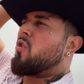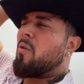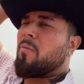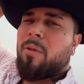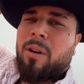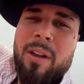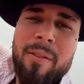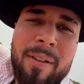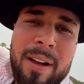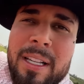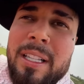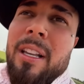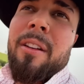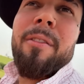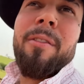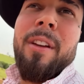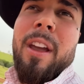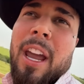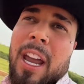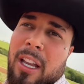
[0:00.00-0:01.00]
como que vai ser
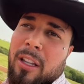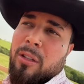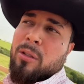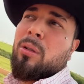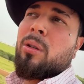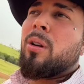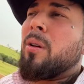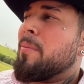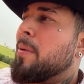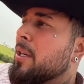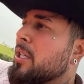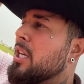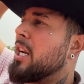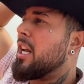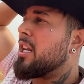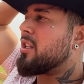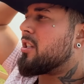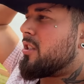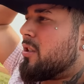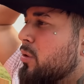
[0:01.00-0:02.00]
feito, pra
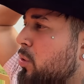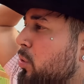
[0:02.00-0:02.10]
tirar as